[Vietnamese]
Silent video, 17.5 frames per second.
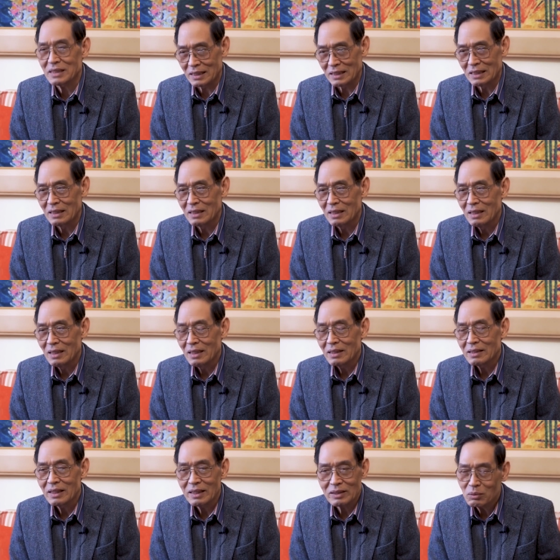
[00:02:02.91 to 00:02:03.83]
là gì
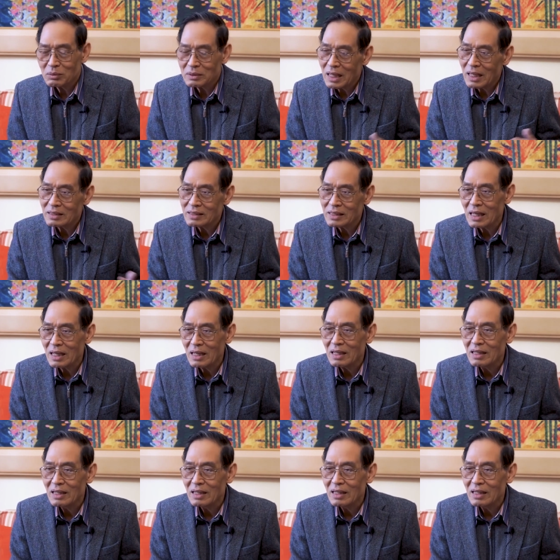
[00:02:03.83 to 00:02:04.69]
thì chúng ta sẽ